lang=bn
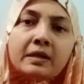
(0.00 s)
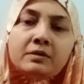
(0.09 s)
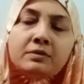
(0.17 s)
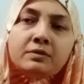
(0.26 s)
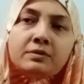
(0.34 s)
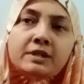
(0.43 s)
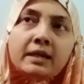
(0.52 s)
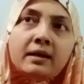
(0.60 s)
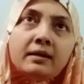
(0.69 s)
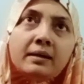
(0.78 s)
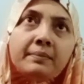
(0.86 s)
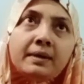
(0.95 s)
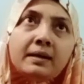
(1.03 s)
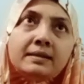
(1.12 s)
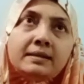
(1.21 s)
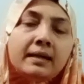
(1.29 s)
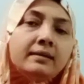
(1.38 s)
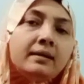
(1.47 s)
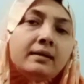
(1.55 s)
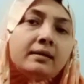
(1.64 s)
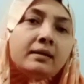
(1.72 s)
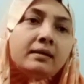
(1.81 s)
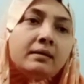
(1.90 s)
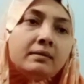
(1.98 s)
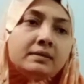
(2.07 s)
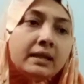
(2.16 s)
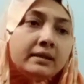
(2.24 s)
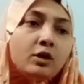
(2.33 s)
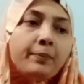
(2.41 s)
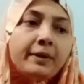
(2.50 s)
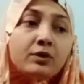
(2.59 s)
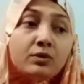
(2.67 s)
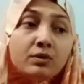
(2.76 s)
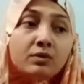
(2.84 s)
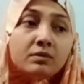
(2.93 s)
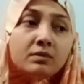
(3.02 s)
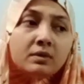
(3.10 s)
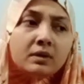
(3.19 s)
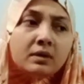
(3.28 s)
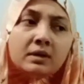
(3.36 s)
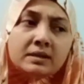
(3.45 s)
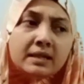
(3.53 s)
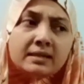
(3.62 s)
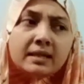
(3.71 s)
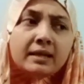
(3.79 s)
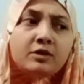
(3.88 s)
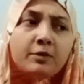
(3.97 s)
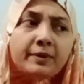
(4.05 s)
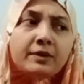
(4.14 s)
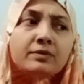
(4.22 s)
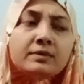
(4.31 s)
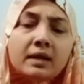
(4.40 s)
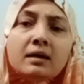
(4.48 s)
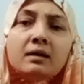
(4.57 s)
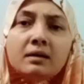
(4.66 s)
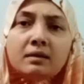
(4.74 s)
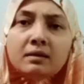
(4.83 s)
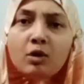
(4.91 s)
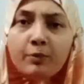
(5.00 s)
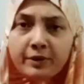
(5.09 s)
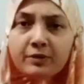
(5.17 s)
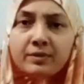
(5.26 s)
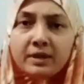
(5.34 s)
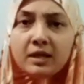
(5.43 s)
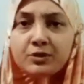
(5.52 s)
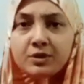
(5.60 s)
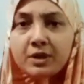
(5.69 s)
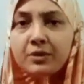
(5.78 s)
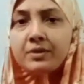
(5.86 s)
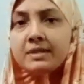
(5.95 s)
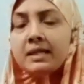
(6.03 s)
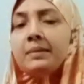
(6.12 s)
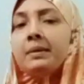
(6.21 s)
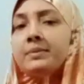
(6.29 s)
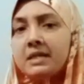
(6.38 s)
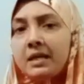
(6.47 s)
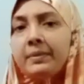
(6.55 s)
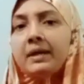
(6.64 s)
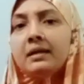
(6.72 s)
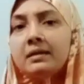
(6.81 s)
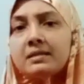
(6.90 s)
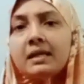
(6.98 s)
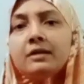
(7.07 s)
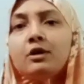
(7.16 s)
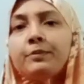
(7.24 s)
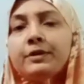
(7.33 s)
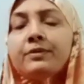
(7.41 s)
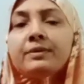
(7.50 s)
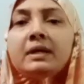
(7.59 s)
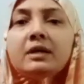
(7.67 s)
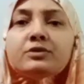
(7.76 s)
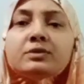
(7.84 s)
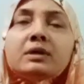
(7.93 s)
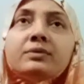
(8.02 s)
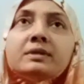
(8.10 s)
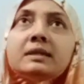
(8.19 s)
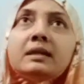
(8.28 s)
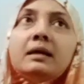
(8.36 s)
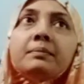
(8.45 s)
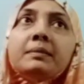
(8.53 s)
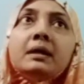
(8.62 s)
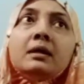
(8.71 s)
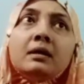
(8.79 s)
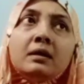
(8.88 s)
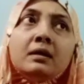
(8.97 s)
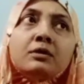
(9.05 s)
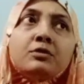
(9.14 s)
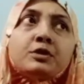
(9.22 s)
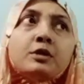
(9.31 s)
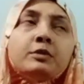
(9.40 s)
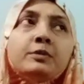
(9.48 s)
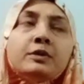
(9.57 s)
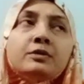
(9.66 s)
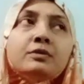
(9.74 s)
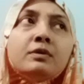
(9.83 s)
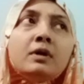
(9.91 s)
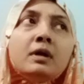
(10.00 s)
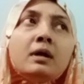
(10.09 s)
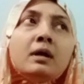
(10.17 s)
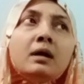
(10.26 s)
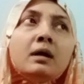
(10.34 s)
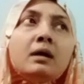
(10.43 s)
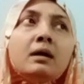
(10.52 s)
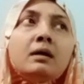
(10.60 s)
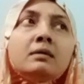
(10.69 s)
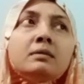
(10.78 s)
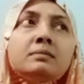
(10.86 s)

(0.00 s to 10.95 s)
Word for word: তো সেখানে আমরা চাহিদা রেখা চাহিদা অপেক্ষক ঠিক চাহিদা অপেক্ষক না অপেক্ষক নিয়ে আলোচনা করেছিলাম এবং সেই প্রেক্ষিতে চাহিদা অপেক্ষক নিয়ে আলোচনা করেছিলাম খুব সম্ভবত আর